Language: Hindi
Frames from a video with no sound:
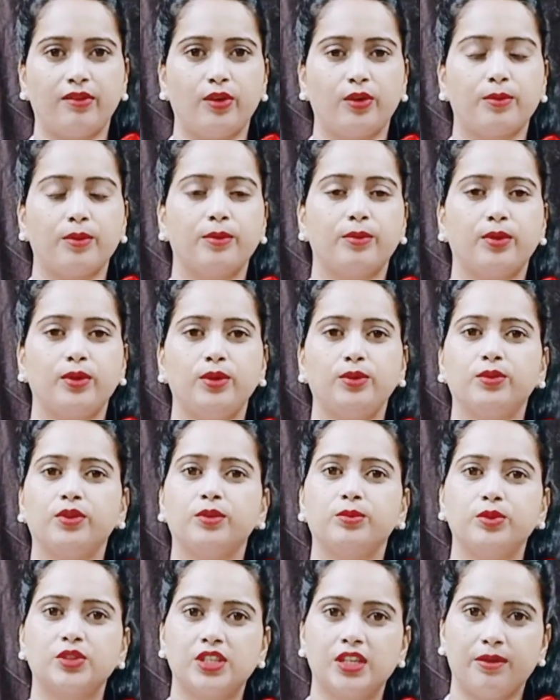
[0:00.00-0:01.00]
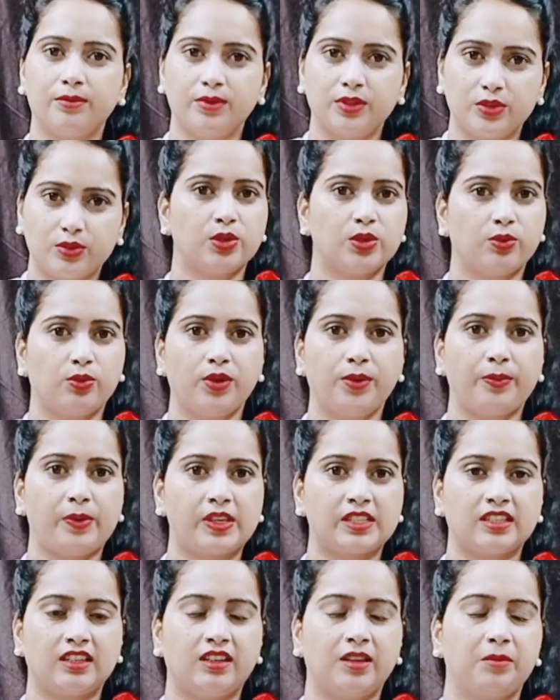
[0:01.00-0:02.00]
ब्लॉग में बोली हूँ कि मुझे अभी मुझे कोई
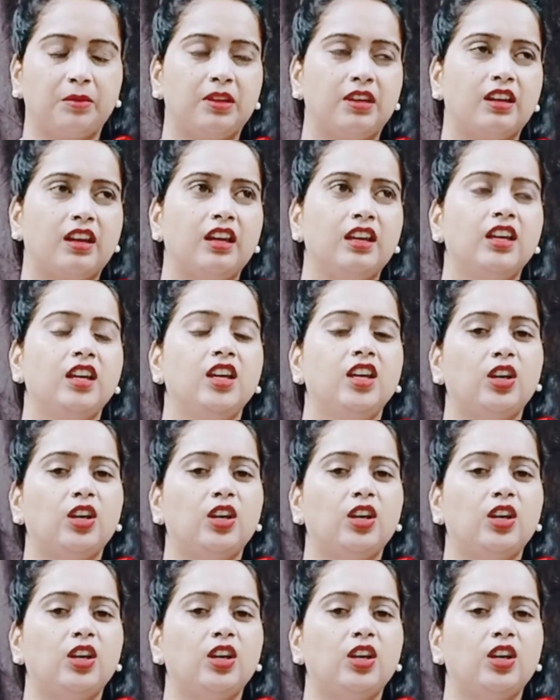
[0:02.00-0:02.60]
पैसा नहीं मिल रहा